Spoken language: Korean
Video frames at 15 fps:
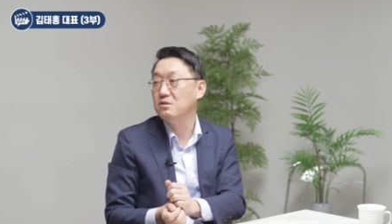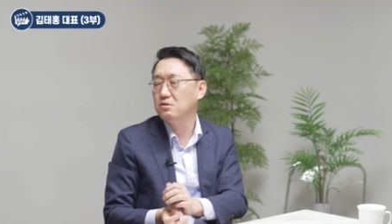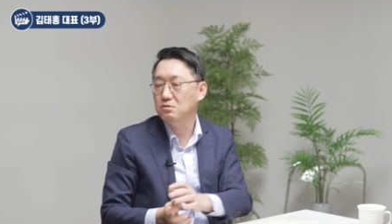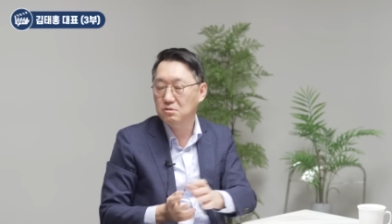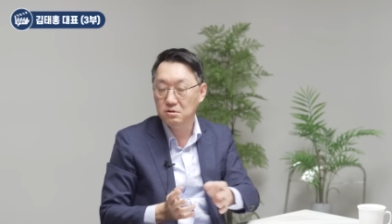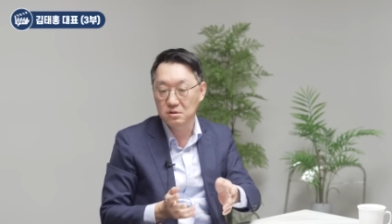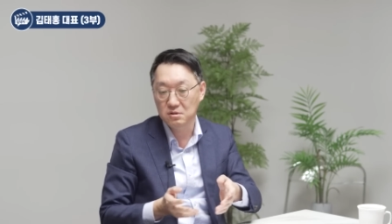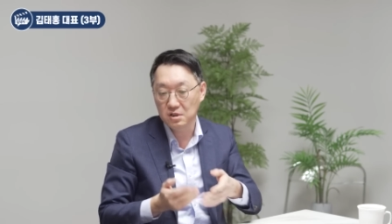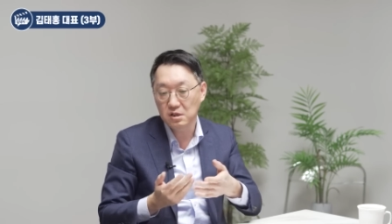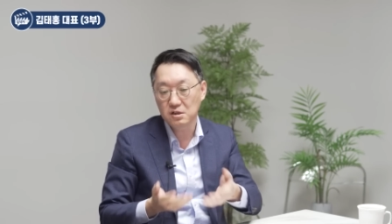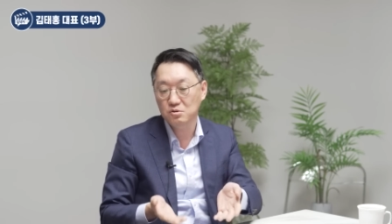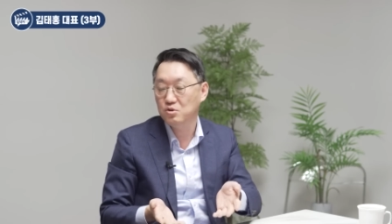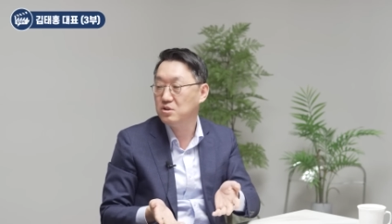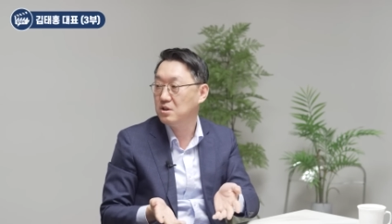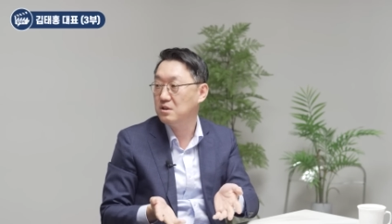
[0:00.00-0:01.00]
이거는 틀릴
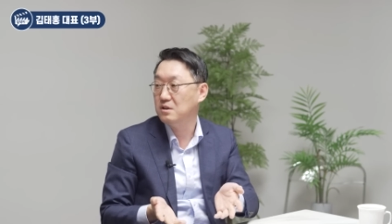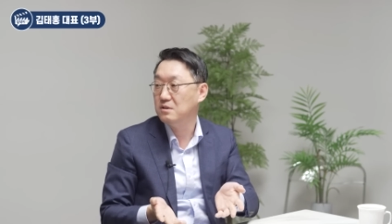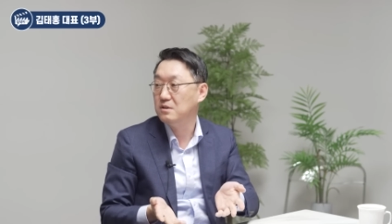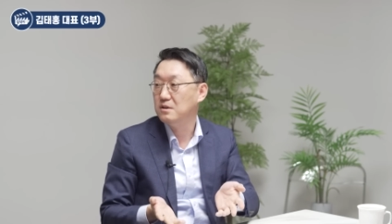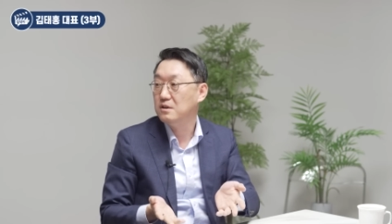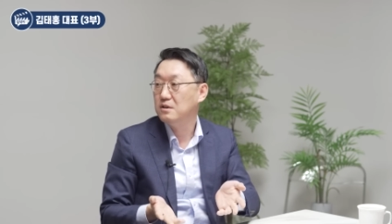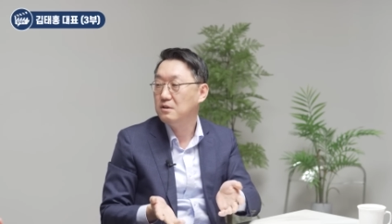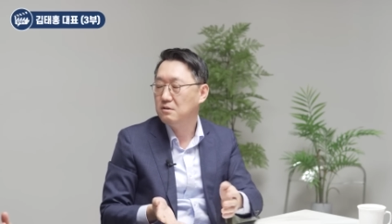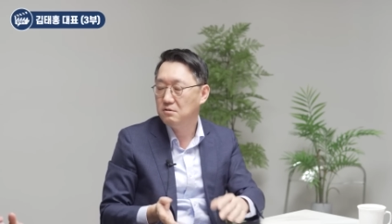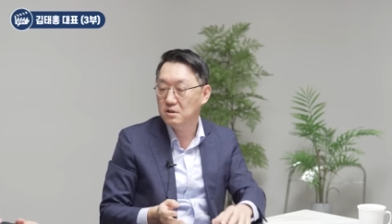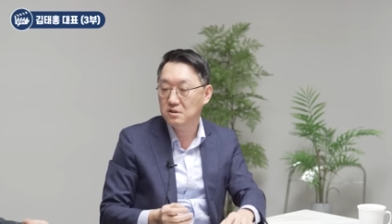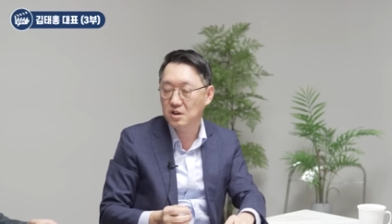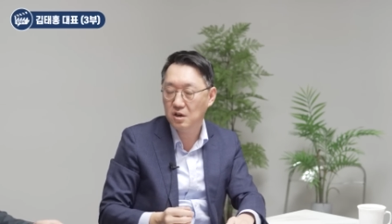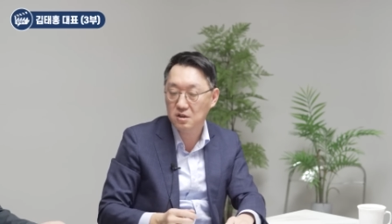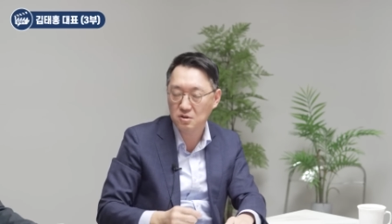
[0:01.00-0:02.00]
수 있잖아요. 네.
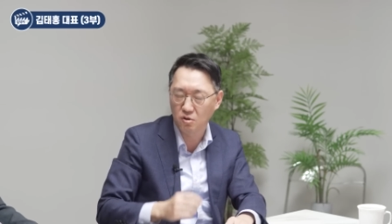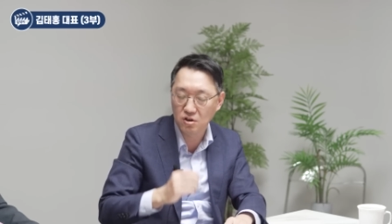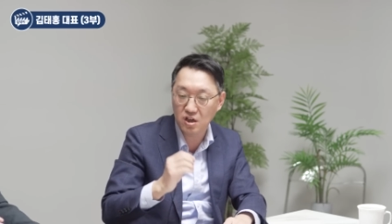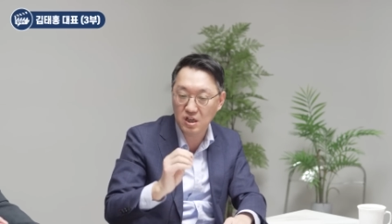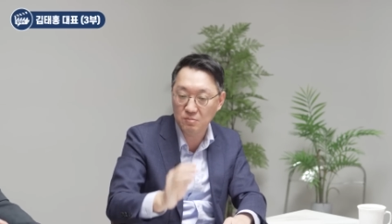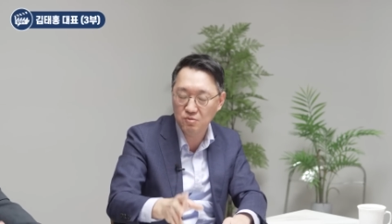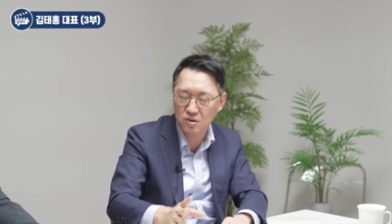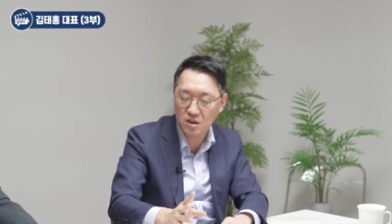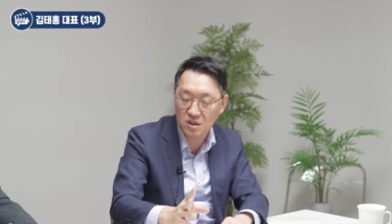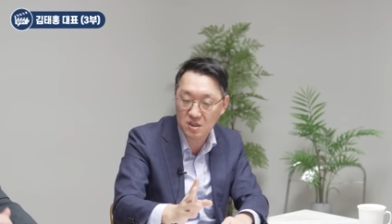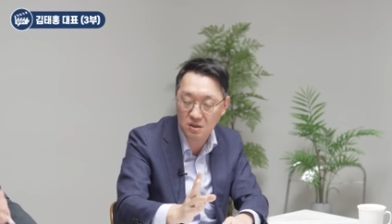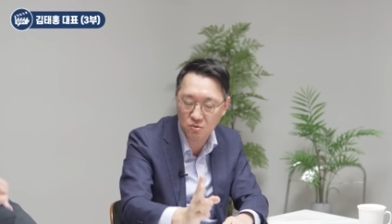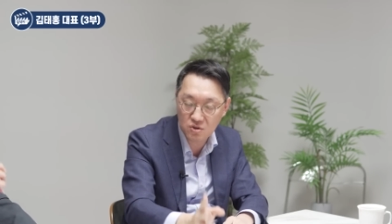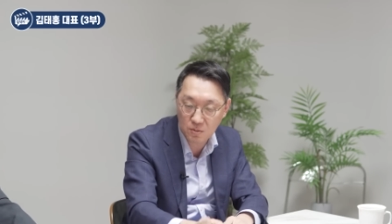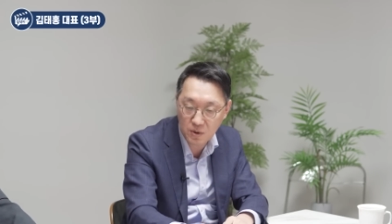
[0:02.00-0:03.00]
근데 제가 경기가 나쁘니까
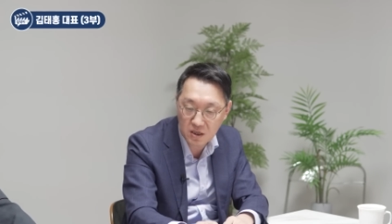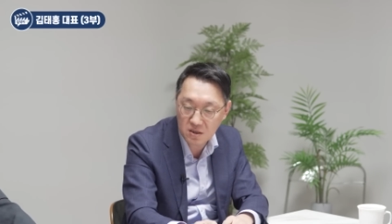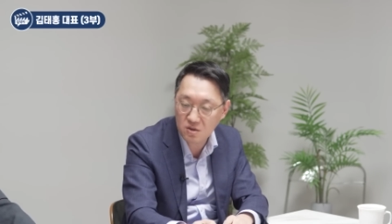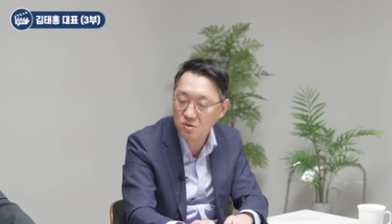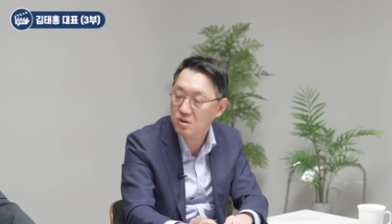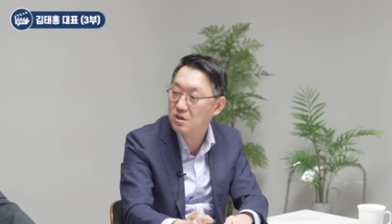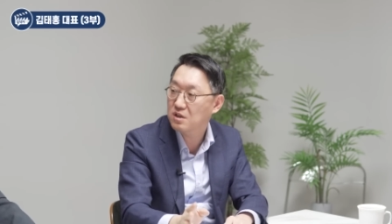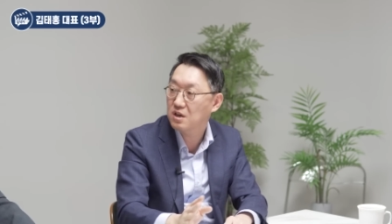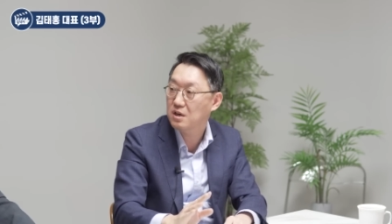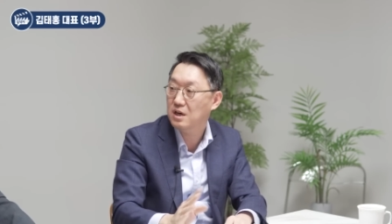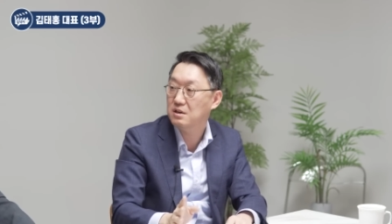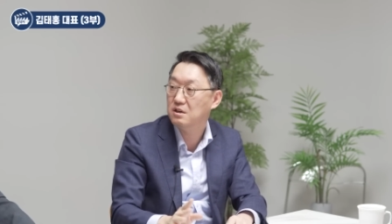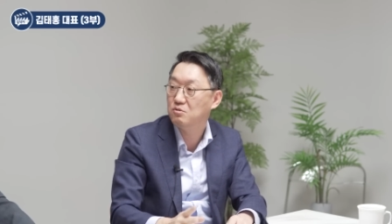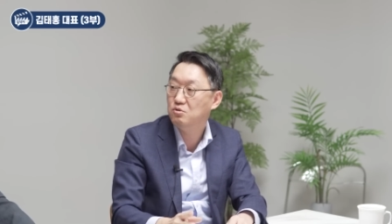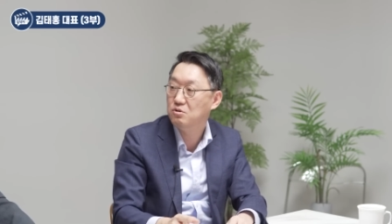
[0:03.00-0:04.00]
자동차 파세요라는 게
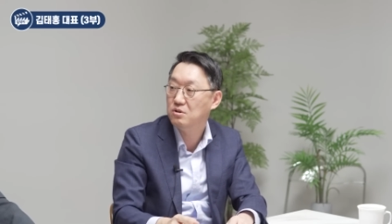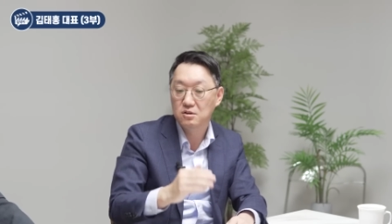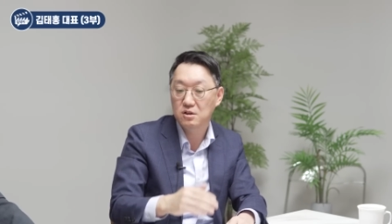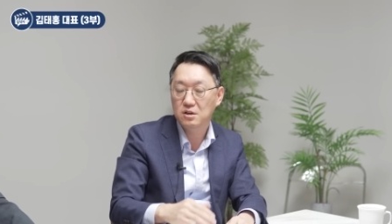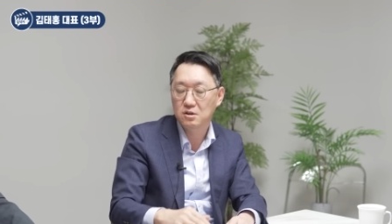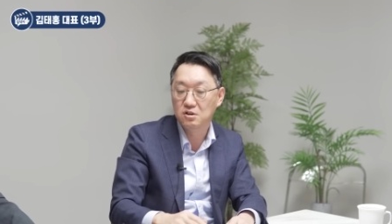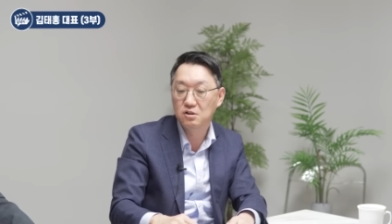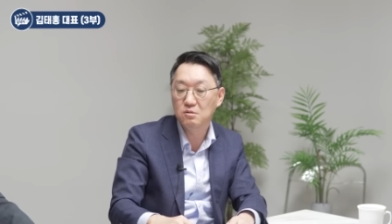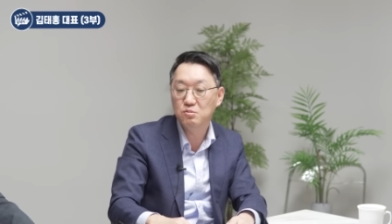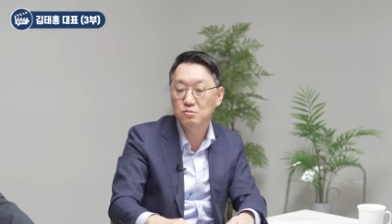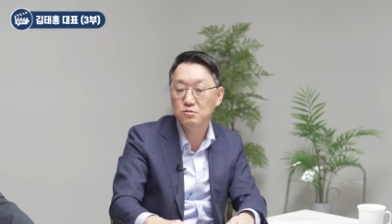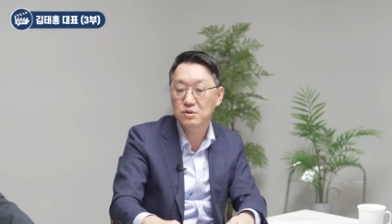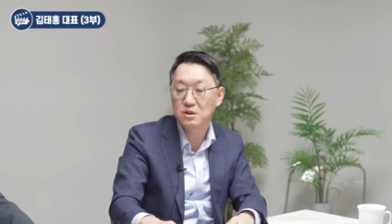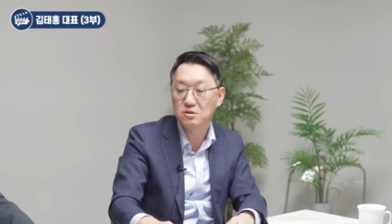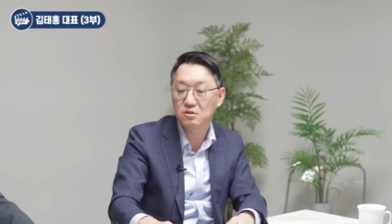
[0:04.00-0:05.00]
아니고 그냥 그런
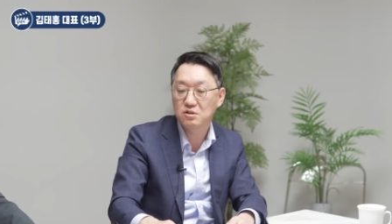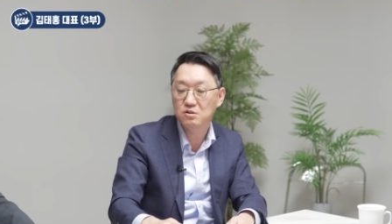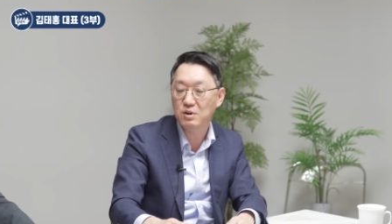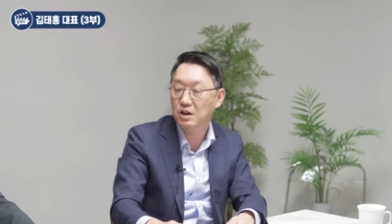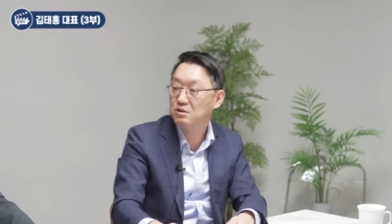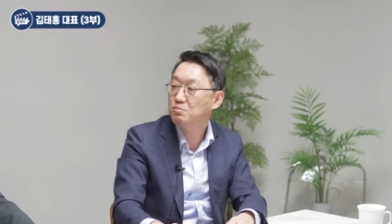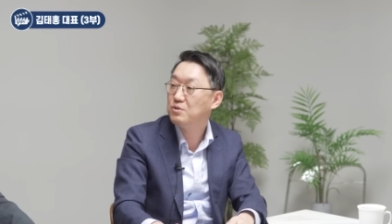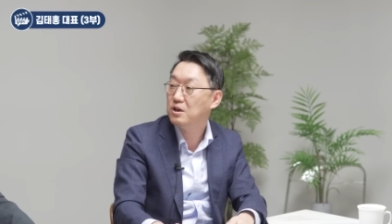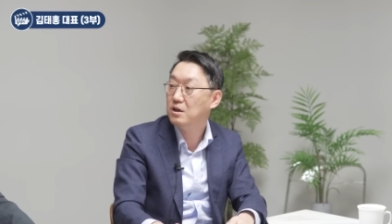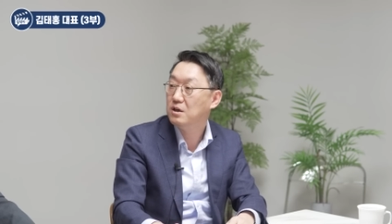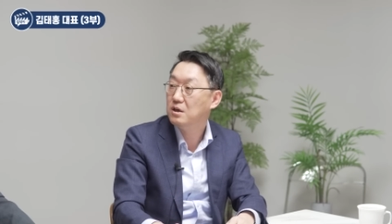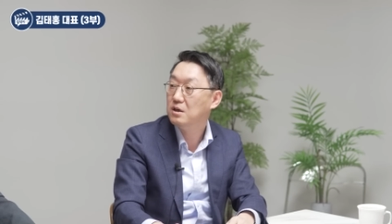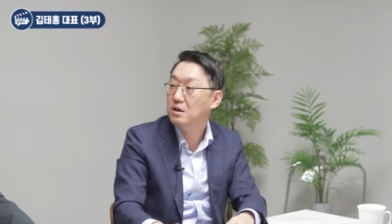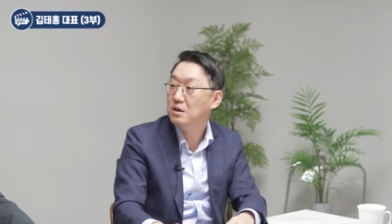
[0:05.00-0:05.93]
부분에서는 좀 아쉽다.